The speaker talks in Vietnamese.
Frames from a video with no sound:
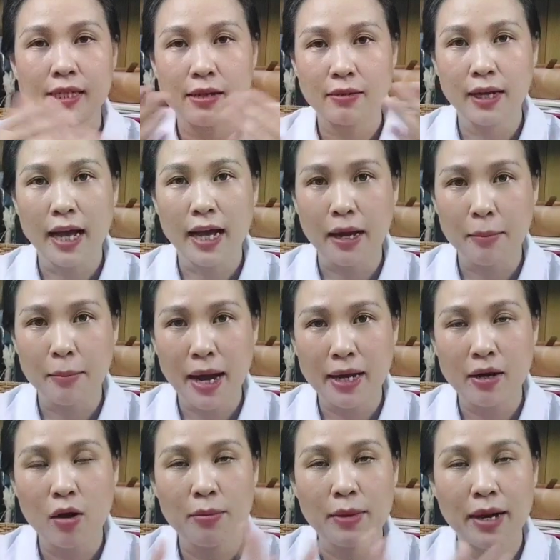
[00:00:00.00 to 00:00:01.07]
Chào tất cả các bạn,
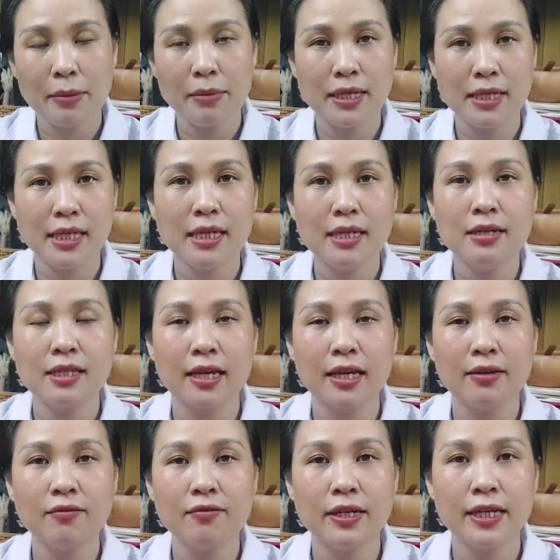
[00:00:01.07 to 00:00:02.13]
hôm nay mình xin hướng
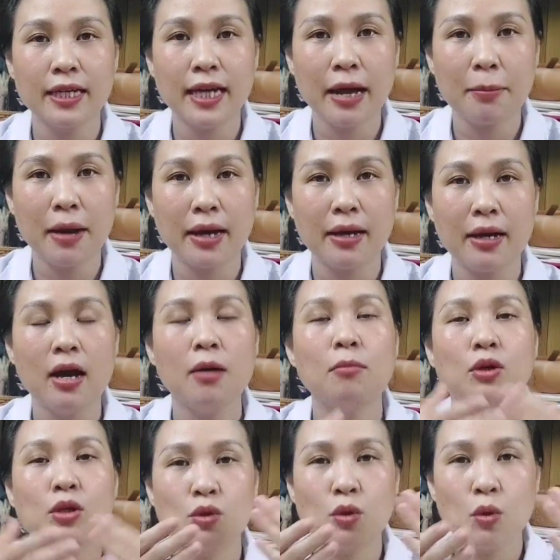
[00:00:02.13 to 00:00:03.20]
dẫn với các bạn
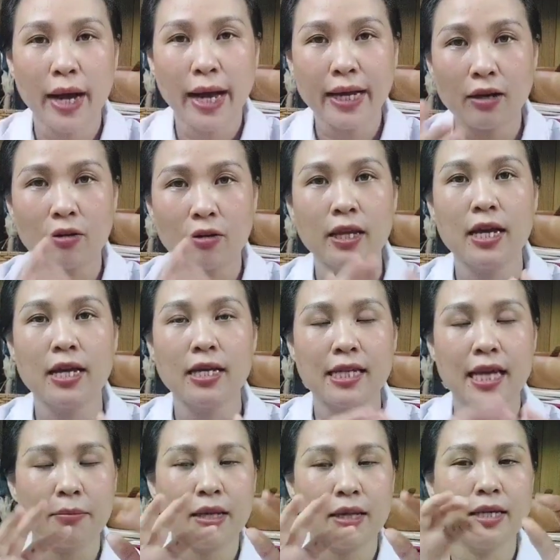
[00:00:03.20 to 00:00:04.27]
một số cách có thể
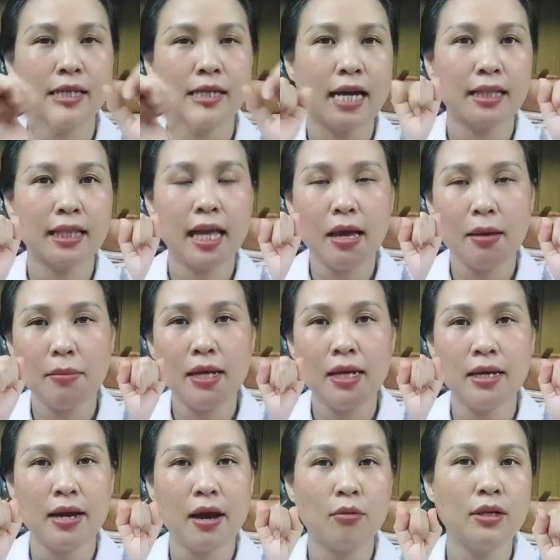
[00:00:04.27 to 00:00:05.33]
giảm tình trạng tê
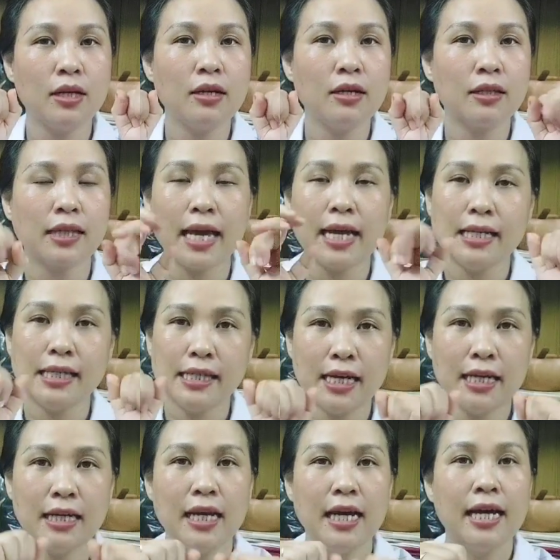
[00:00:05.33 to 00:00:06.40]
bì đau nhức tay
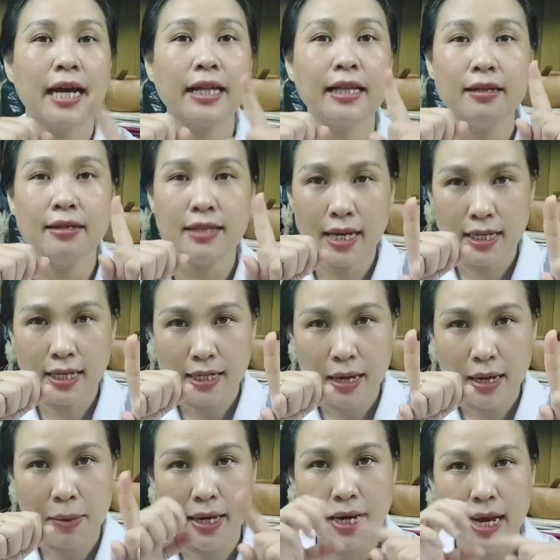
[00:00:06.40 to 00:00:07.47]
chân. Cách thứ nhất, các
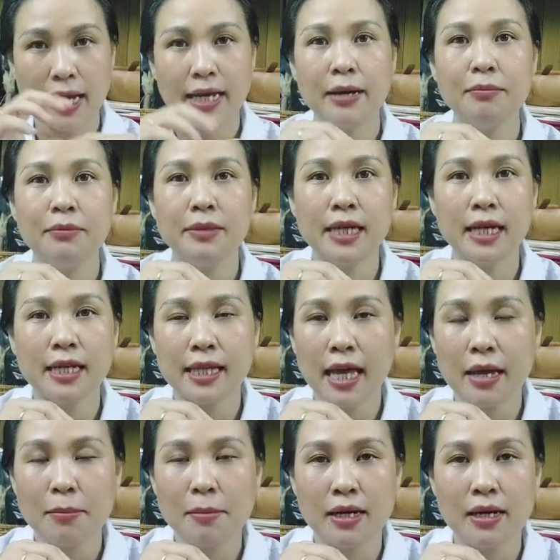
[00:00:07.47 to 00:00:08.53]
bạn hãy ngâm chân
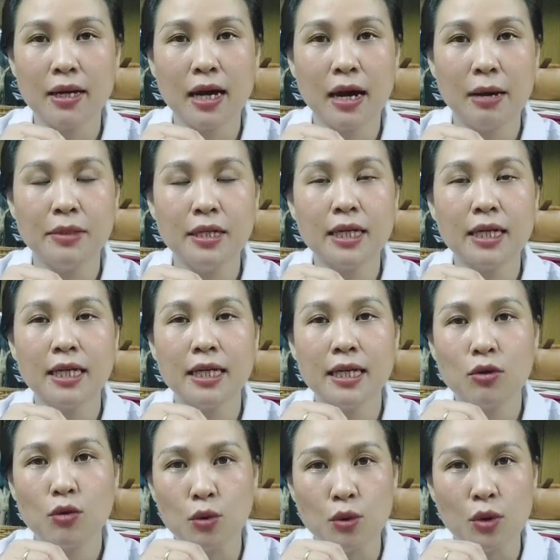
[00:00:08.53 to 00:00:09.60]
tay bằng nước ấm trước khi đi
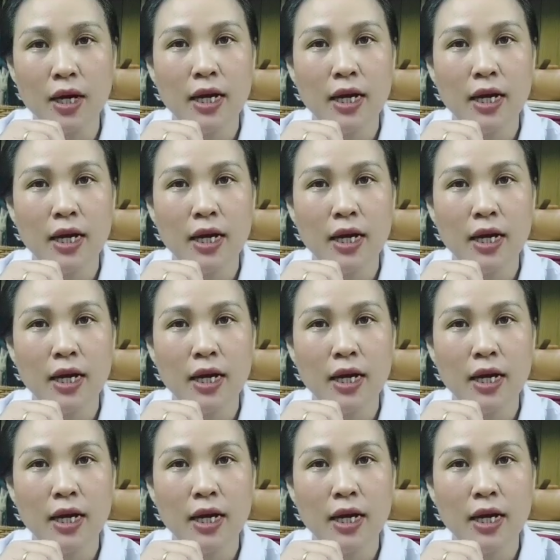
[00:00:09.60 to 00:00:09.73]
ngủ.